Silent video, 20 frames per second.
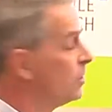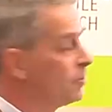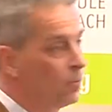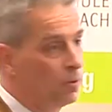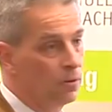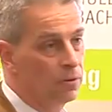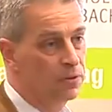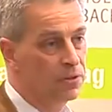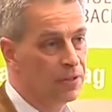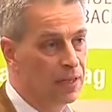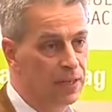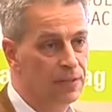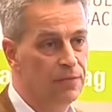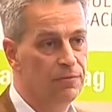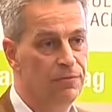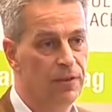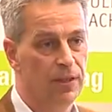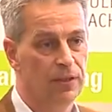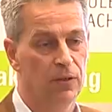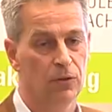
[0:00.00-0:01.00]
ist bei uns
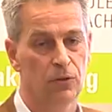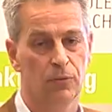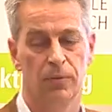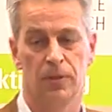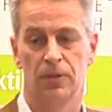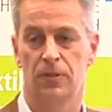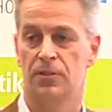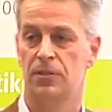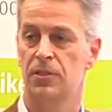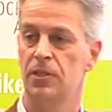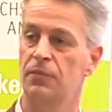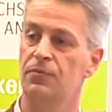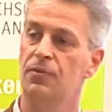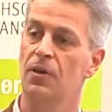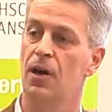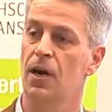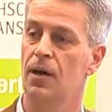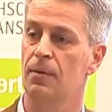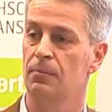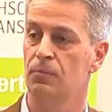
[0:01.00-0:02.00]
relativ weit automatisiert.
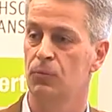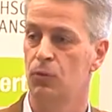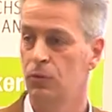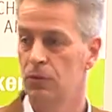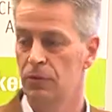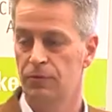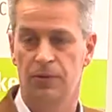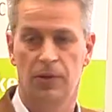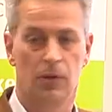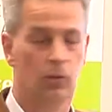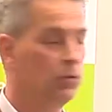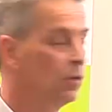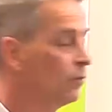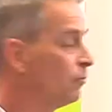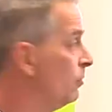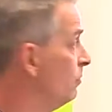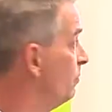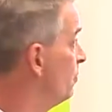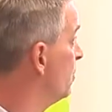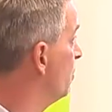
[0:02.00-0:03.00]
Wir haben ungefähr
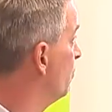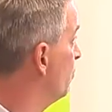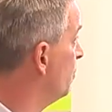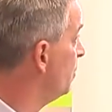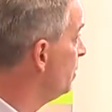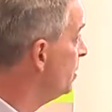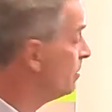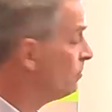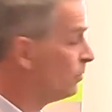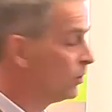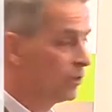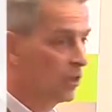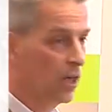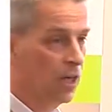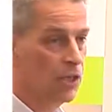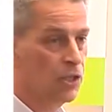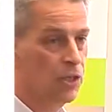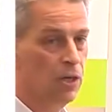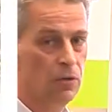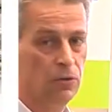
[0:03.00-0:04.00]
150 von diesen
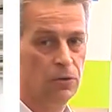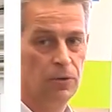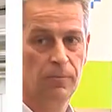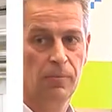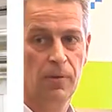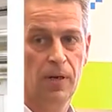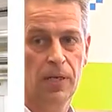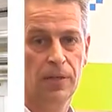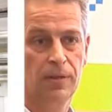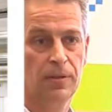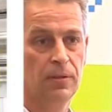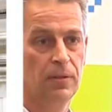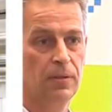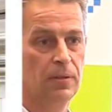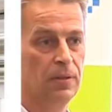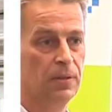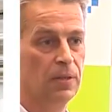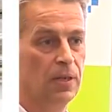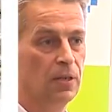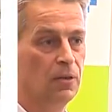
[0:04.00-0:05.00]

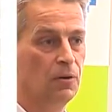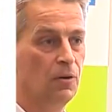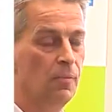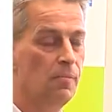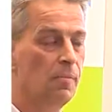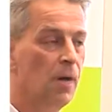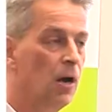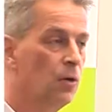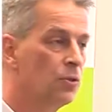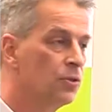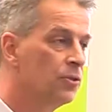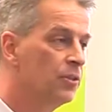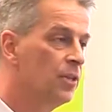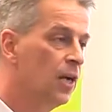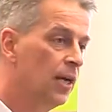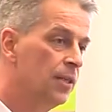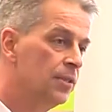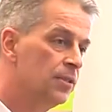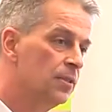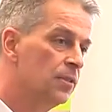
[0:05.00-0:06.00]
Montageautomaten. Da kommen außen die
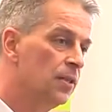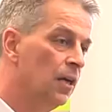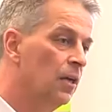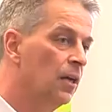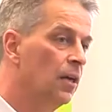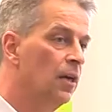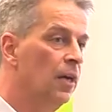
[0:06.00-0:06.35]
Einzelteile